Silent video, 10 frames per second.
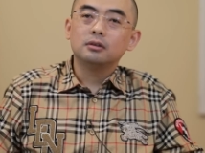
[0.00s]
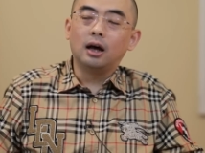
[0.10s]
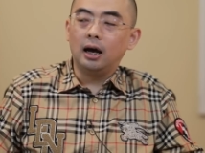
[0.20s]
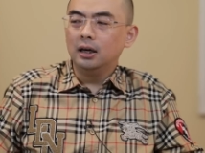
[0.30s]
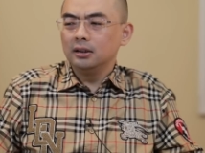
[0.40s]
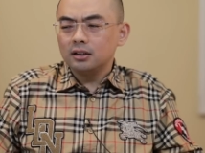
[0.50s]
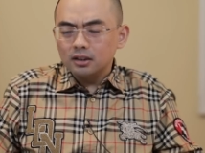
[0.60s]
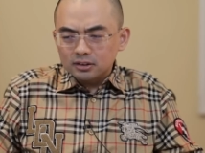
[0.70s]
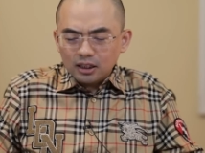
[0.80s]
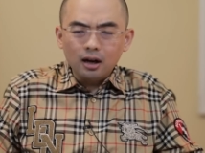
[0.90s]
啊。但
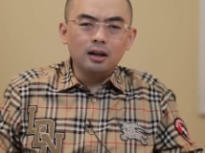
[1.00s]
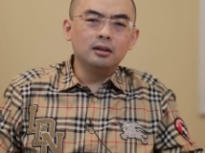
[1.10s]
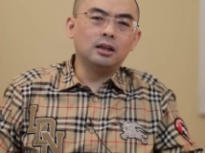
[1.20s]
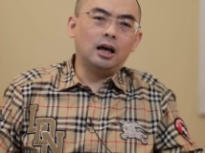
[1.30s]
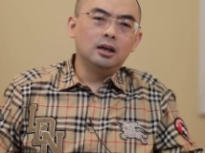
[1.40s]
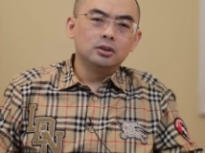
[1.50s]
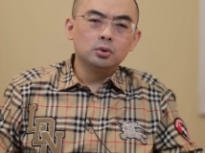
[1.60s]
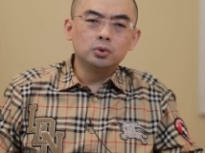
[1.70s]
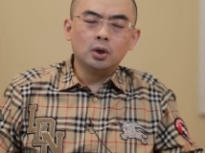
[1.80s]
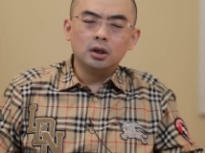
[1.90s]
是当然呢，
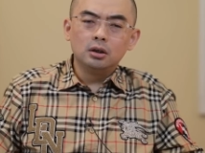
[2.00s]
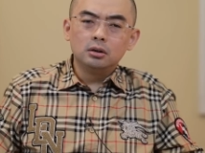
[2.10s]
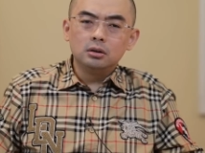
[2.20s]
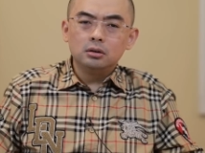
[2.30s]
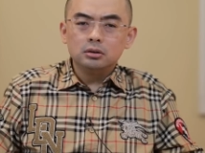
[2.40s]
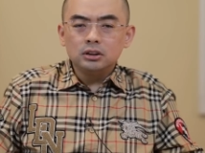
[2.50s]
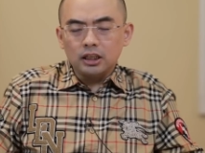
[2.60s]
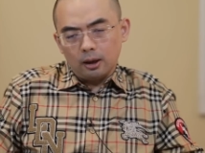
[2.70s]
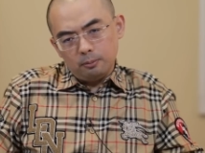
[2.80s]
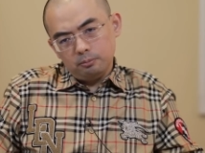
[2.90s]
就是说
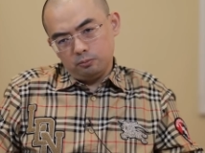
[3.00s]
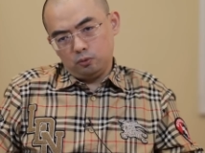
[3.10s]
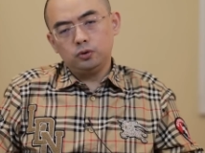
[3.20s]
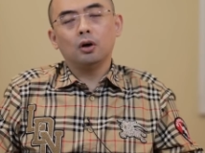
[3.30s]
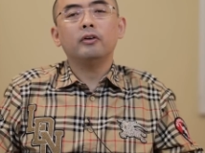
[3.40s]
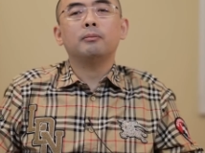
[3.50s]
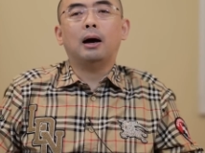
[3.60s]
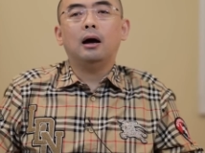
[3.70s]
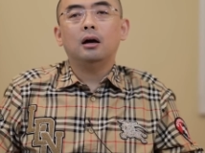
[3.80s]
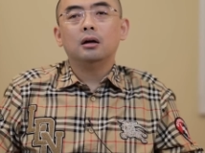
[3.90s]
也无所谓
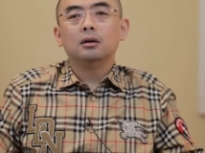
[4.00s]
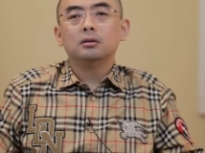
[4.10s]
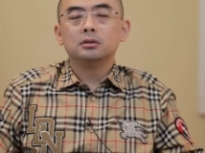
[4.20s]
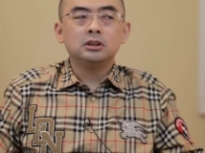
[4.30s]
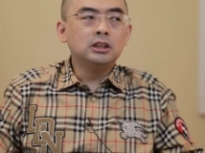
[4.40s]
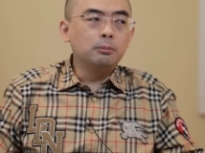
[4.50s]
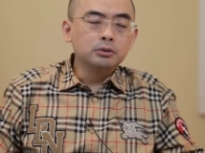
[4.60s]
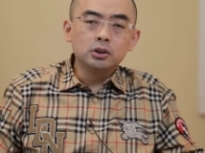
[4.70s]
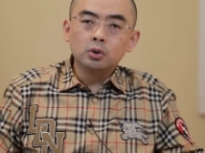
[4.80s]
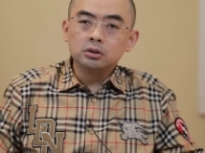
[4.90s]
嘛，你也
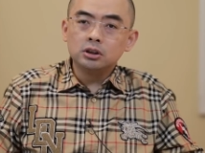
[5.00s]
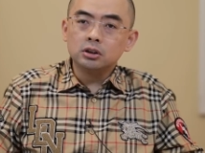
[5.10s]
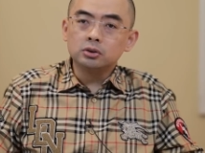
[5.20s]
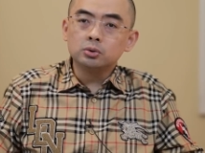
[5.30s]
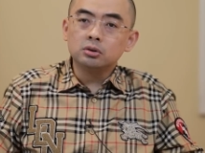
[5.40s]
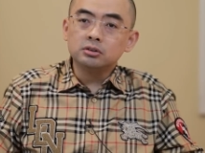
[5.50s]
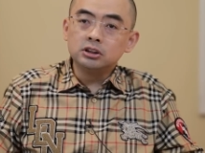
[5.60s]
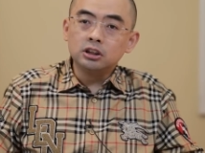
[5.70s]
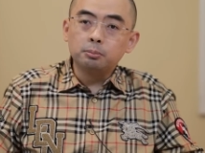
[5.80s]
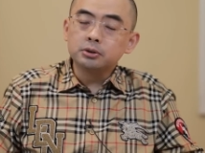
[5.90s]
不能说这个就是
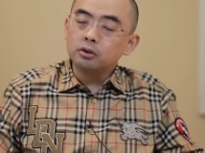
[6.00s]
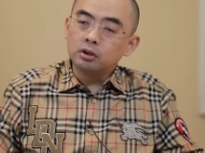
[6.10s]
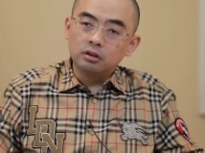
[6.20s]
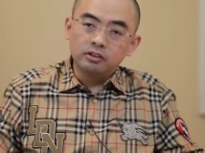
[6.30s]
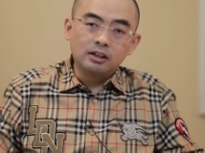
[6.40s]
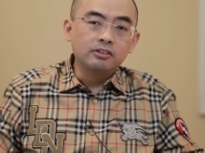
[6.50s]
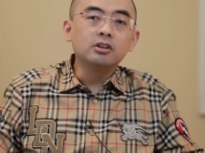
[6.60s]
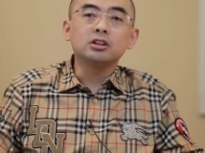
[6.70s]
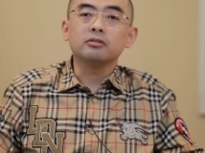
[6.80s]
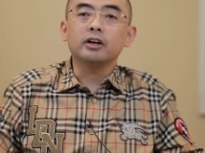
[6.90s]
这个不能算是违法犯
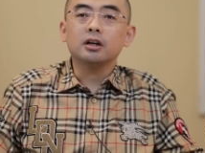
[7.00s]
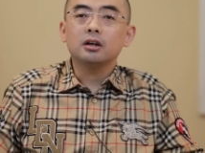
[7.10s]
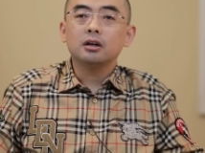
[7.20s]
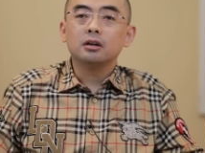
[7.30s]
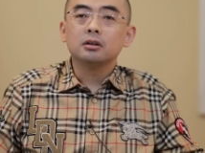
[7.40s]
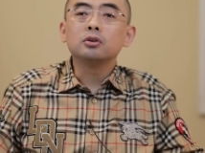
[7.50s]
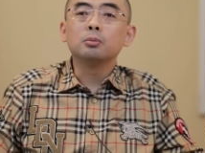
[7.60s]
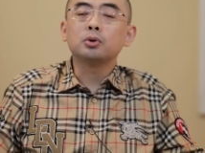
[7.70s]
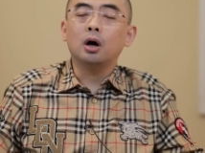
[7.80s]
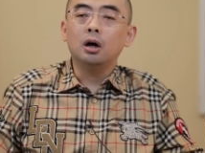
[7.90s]
罪行为，你
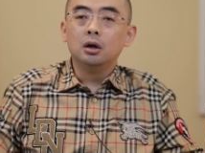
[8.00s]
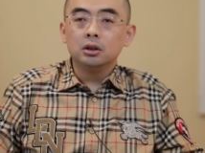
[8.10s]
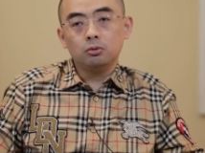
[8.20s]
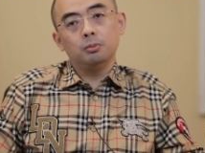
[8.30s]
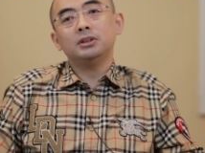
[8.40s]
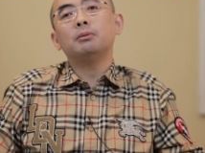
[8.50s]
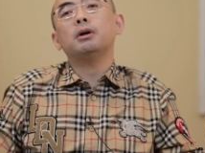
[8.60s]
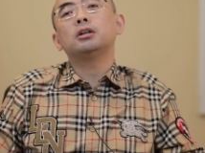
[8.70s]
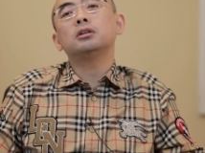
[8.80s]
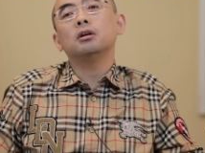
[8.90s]
懂不懂？那我们见
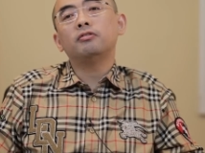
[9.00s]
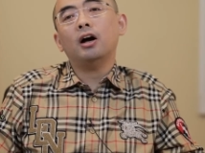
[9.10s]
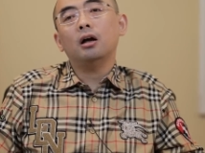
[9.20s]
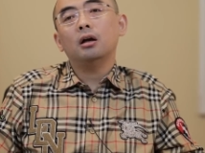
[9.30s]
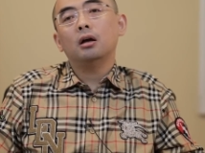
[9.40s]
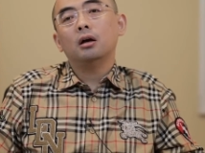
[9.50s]
面吃个饭，